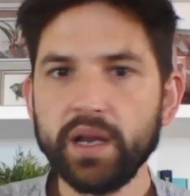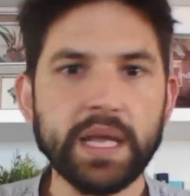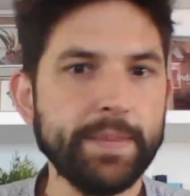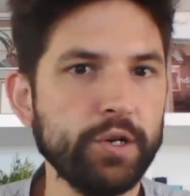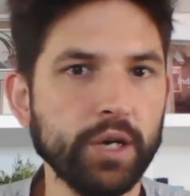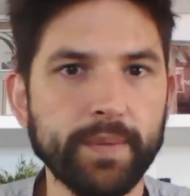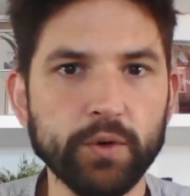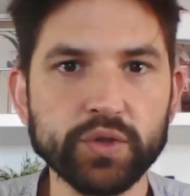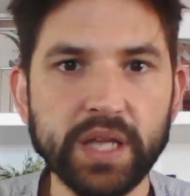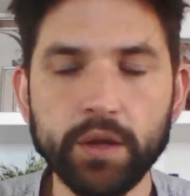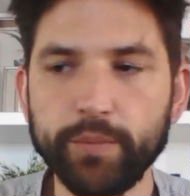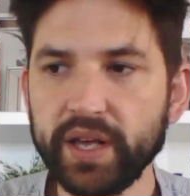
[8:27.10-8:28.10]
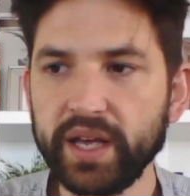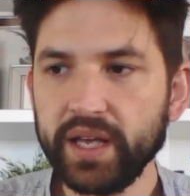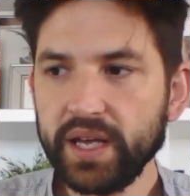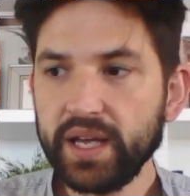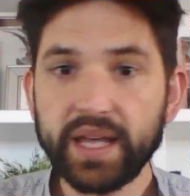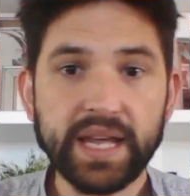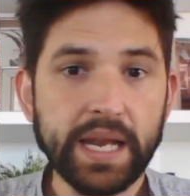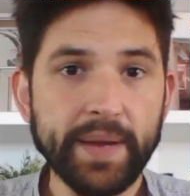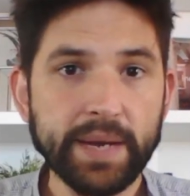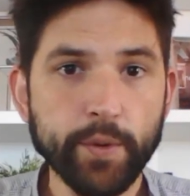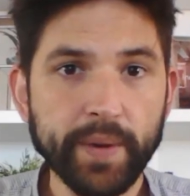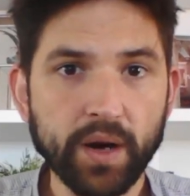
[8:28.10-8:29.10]
Y a mí es lo que me ha gustado, porque. Y le
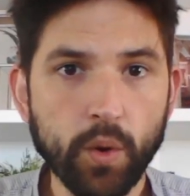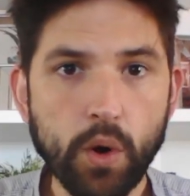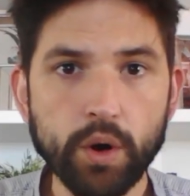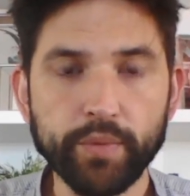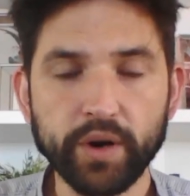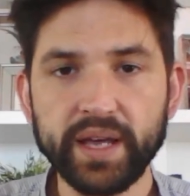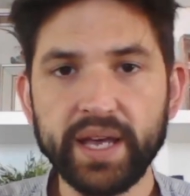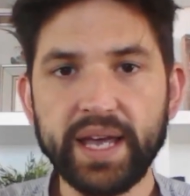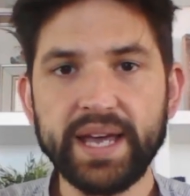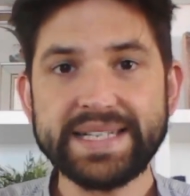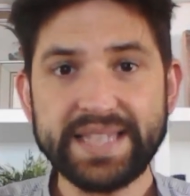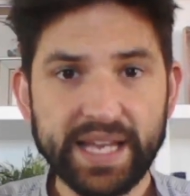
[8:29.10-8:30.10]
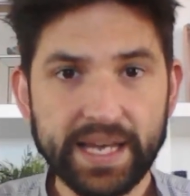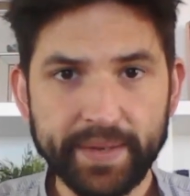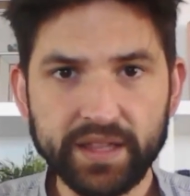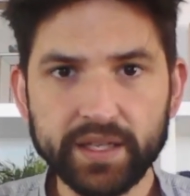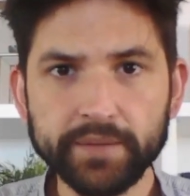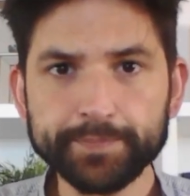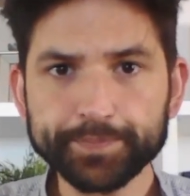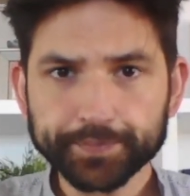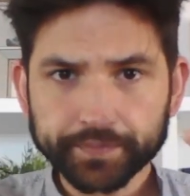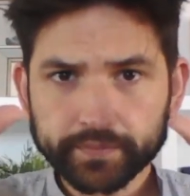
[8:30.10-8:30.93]
viene muy bien al juego, porque eh, estéticamente.